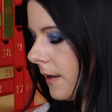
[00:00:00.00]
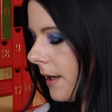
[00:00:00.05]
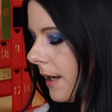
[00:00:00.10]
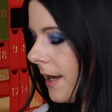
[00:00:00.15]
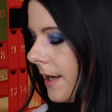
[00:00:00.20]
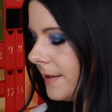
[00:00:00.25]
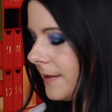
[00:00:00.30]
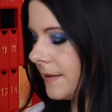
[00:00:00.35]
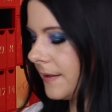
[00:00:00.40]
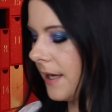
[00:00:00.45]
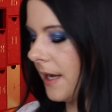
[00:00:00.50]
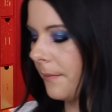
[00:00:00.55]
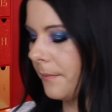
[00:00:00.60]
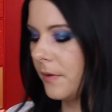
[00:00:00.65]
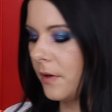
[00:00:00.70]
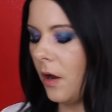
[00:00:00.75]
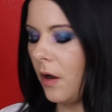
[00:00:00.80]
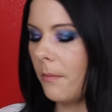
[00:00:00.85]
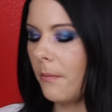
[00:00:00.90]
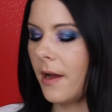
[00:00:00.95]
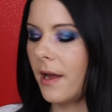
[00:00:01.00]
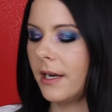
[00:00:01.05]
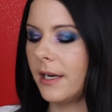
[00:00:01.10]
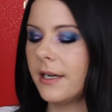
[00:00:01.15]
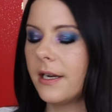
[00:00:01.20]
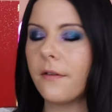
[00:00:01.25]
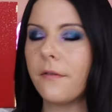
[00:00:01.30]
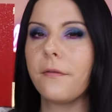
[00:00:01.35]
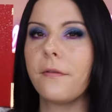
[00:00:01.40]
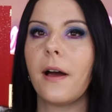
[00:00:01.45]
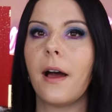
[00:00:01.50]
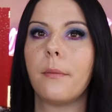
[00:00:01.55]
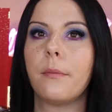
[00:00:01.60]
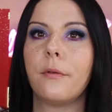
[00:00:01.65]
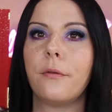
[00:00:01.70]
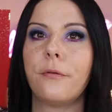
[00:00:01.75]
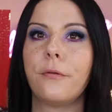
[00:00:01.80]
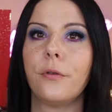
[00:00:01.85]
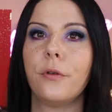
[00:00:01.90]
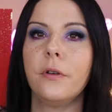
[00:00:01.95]
Krass, die haben nochmal in der
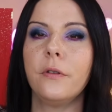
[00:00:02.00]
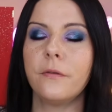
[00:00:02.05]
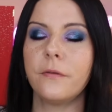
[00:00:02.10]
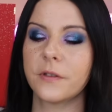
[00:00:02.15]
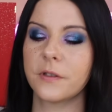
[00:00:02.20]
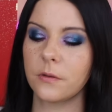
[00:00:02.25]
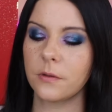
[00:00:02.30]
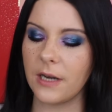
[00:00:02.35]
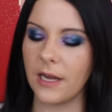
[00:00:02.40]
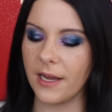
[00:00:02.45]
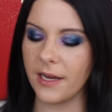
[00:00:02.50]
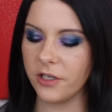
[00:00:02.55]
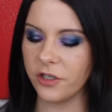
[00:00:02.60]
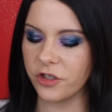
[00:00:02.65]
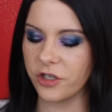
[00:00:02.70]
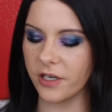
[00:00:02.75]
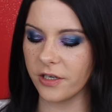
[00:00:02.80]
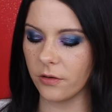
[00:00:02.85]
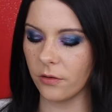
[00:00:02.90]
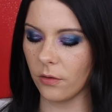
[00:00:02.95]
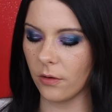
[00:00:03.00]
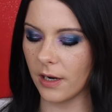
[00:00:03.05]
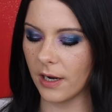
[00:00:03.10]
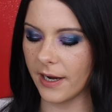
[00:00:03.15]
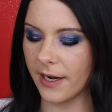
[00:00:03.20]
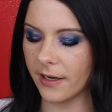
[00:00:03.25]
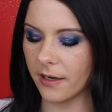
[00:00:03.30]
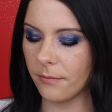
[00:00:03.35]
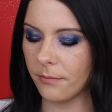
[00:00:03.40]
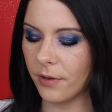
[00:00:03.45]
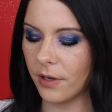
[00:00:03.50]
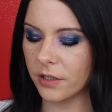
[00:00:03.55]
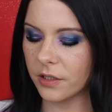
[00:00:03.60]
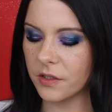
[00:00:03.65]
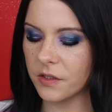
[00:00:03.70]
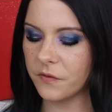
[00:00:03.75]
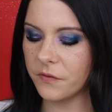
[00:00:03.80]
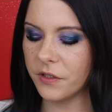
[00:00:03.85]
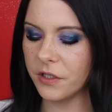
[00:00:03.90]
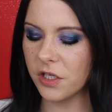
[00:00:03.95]
Farbe 5 so ein Eyeshadow reingepackt.
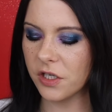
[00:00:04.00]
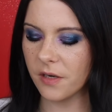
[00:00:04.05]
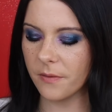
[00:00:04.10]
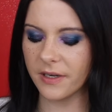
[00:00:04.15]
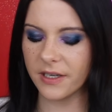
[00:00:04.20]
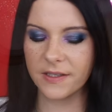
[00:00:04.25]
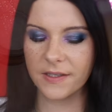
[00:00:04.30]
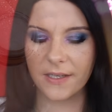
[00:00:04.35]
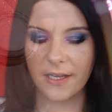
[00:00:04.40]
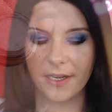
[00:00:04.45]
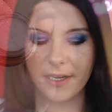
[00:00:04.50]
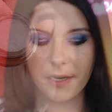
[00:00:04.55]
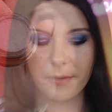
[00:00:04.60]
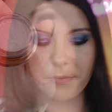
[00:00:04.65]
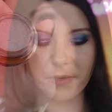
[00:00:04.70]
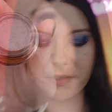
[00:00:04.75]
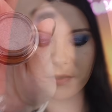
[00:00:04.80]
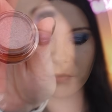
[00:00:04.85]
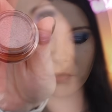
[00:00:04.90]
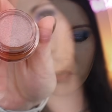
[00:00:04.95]
Das finde ich aber jetzt gar nicht mal so